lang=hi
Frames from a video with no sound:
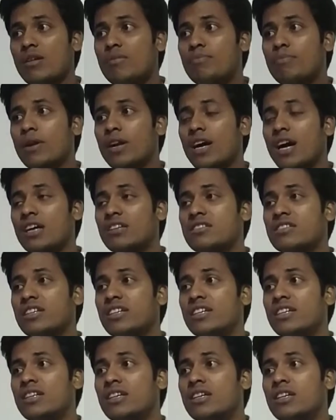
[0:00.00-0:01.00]
प्रकार
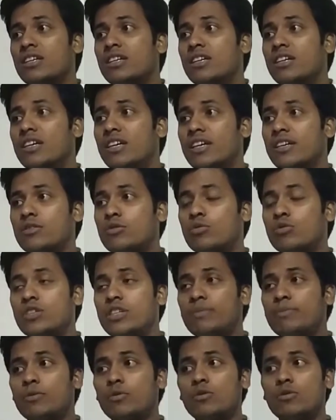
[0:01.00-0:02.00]
से एक
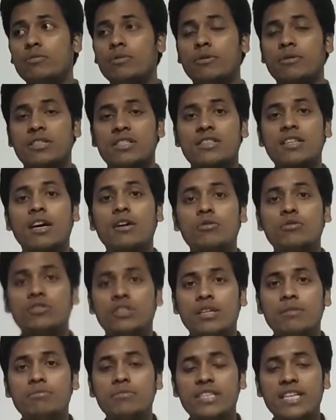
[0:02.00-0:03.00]
त्रुटिपूर्ण व्यवस्था को
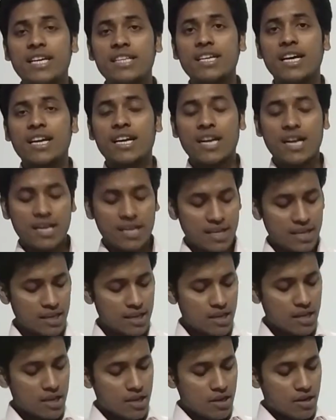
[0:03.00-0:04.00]
जन्म दिया जा रहा है
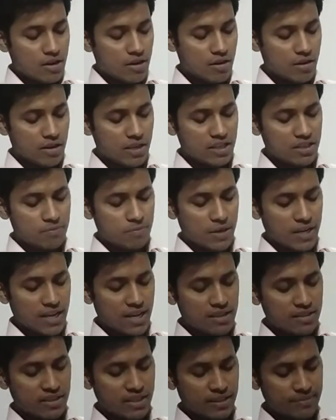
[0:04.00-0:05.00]
और इस
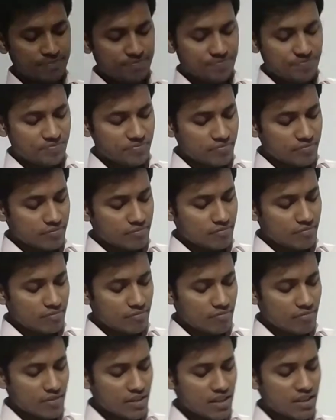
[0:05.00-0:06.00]
प्रकार से
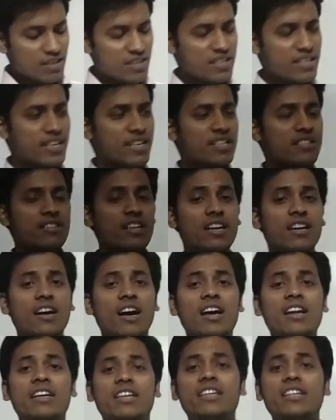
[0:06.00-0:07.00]
ये
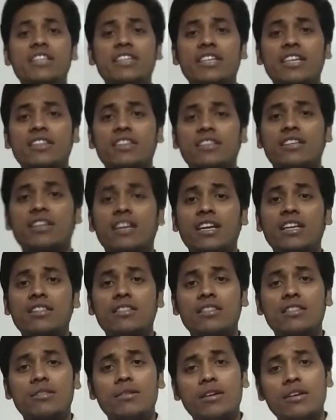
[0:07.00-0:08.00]
सरकार की नियत
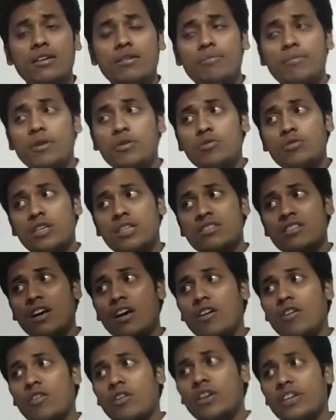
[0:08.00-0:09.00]
गलत मनोदशा
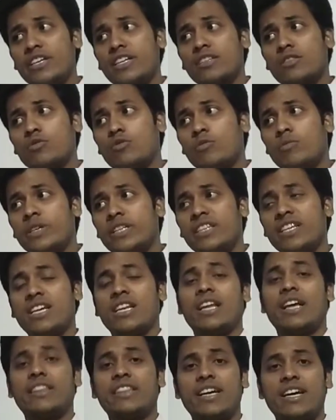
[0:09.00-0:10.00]
और नियत को भी
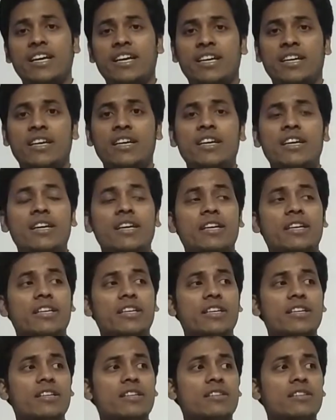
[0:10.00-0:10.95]
दिखलाता है कि